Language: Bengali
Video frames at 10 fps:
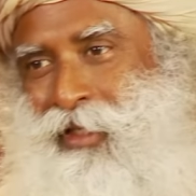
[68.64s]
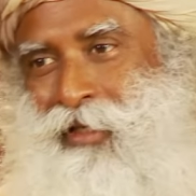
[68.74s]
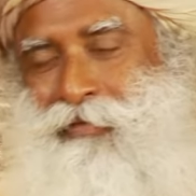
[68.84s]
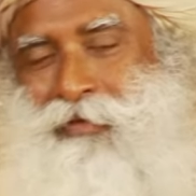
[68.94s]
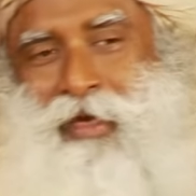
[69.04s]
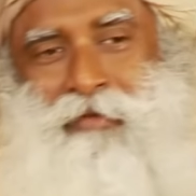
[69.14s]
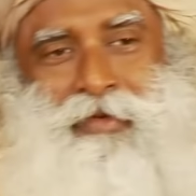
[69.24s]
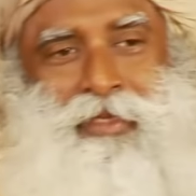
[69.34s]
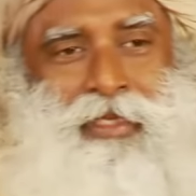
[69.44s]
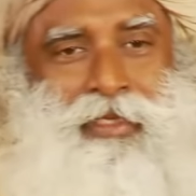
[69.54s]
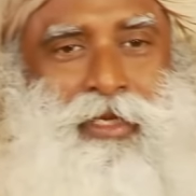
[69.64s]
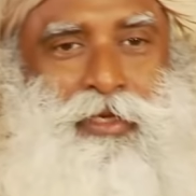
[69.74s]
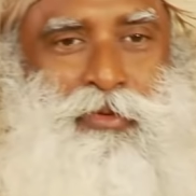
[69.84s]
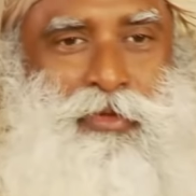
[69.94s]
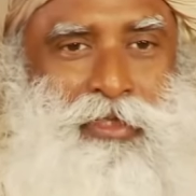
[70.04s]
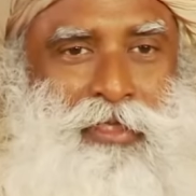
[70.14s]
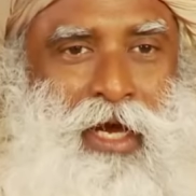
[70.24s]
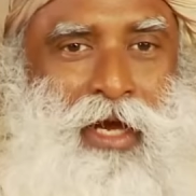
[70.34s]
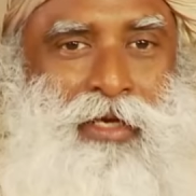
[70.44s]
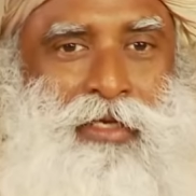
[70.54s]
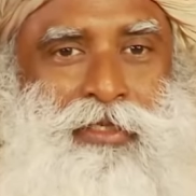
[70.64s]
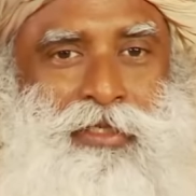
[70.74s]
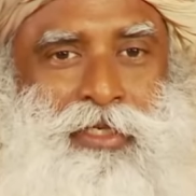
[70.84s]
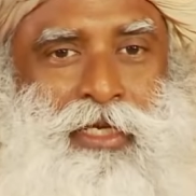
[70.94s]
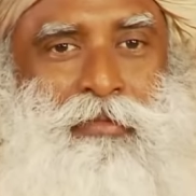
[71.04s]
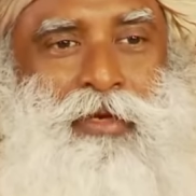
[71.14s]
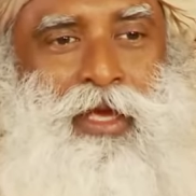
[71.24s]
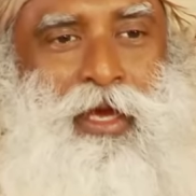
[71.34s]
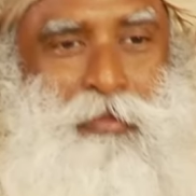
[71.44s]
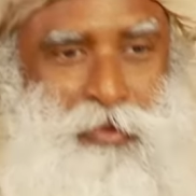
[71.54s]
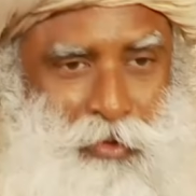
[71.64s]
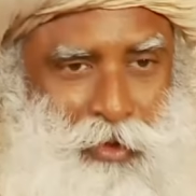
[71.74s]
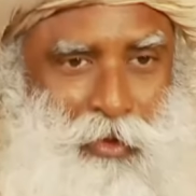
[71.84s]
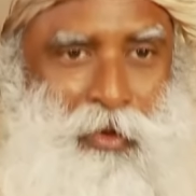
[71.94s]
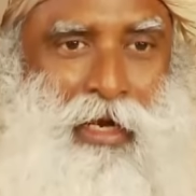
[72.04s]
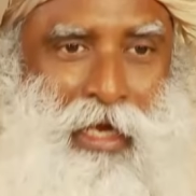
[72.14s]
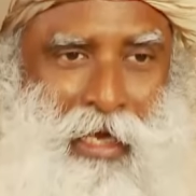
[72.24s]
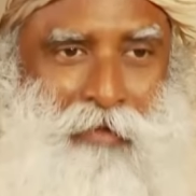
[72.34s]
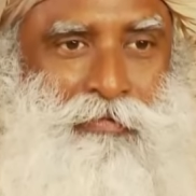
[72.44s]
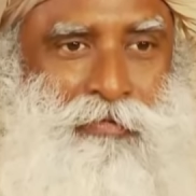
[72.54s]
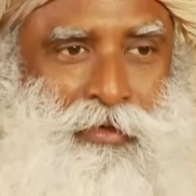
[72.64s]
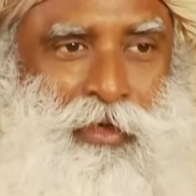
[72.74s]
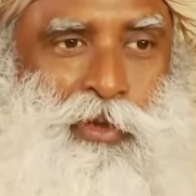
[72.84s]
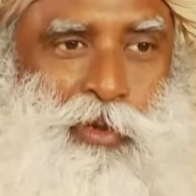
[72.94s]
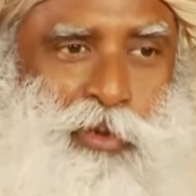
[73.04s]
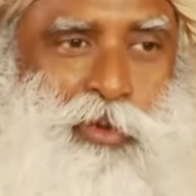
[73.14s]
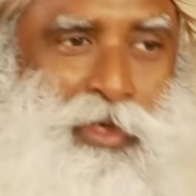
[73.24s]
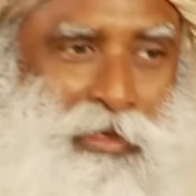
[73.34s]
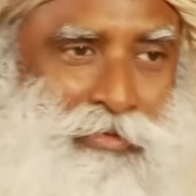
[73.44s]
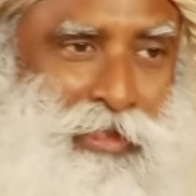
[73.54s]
আপনার কামনা বাসনার সব জিনিসই যদি আপনার জীবনে সত্যি হয়ে যেত সেগুলো নিয়ে কি